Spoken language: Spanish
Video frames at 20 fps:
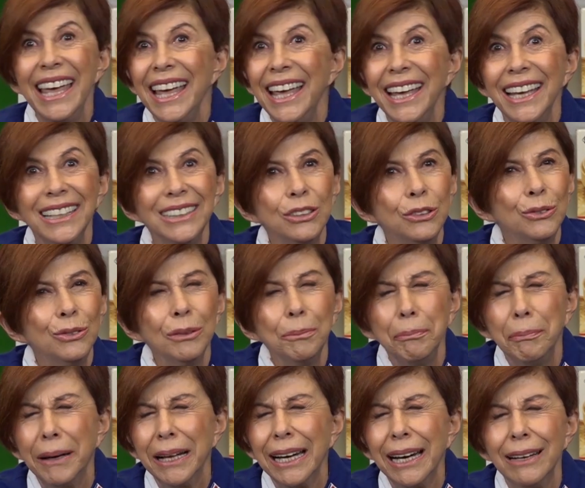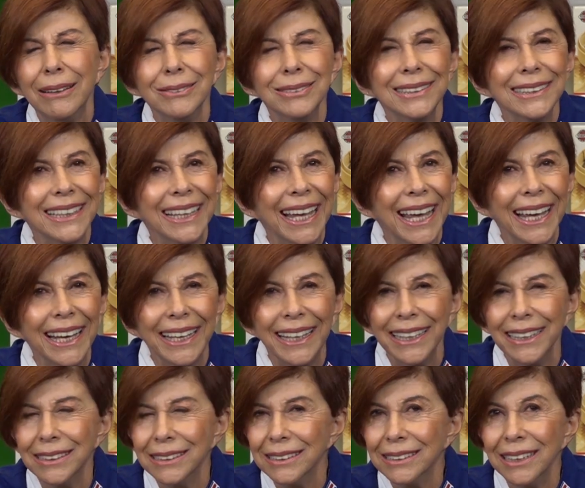Esto para los
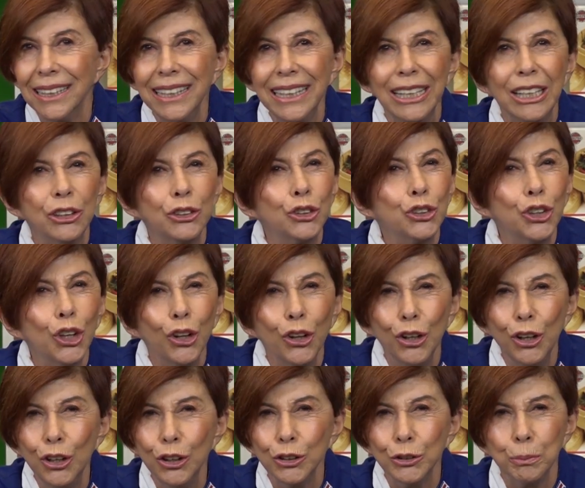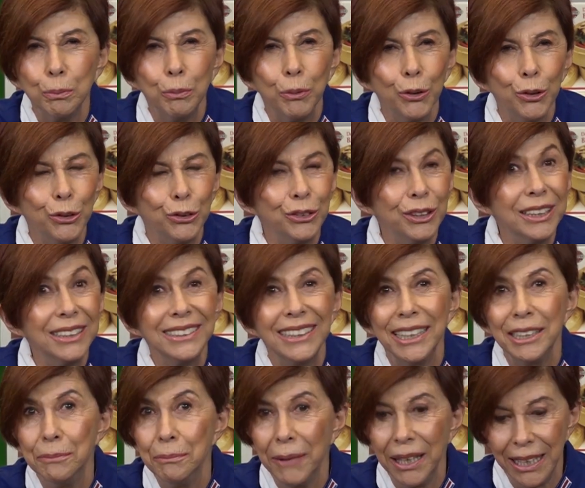queques y todos los postres
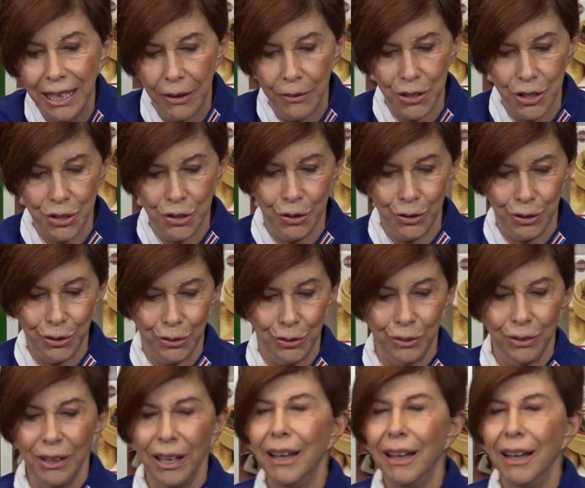es maravilloso.